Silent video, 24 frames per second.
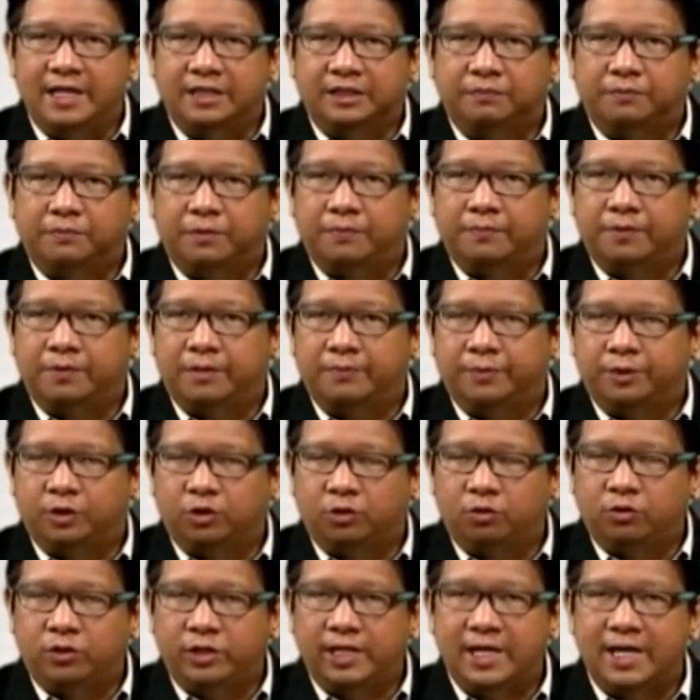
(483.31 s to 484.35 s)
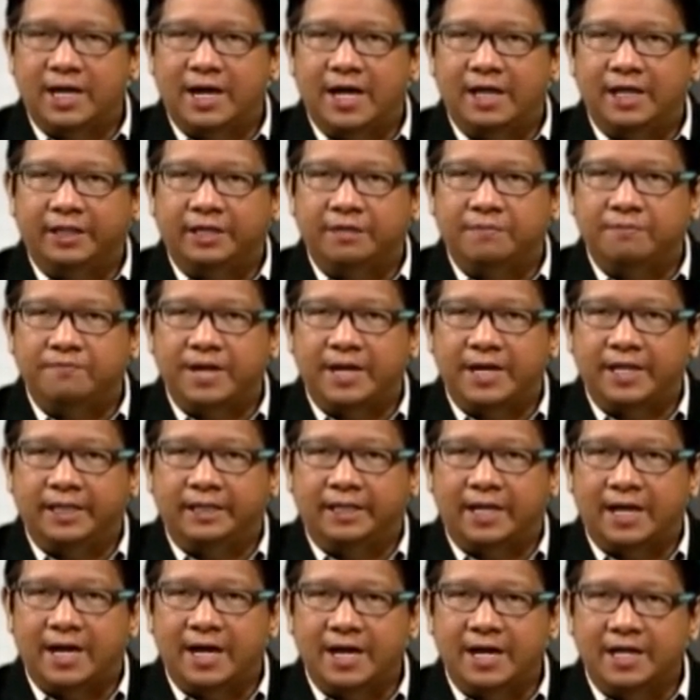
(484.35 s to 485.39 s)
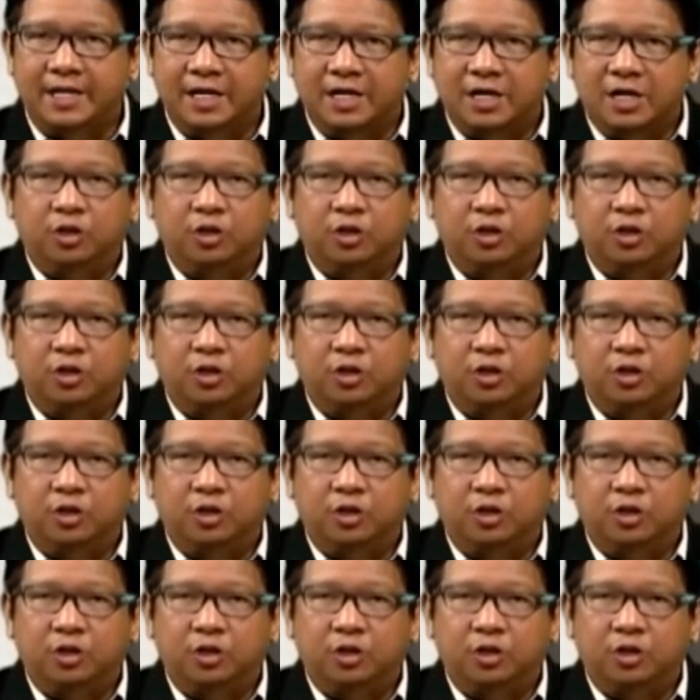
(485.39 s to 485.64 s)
sa pagpagpatuloy ng ating balitaan.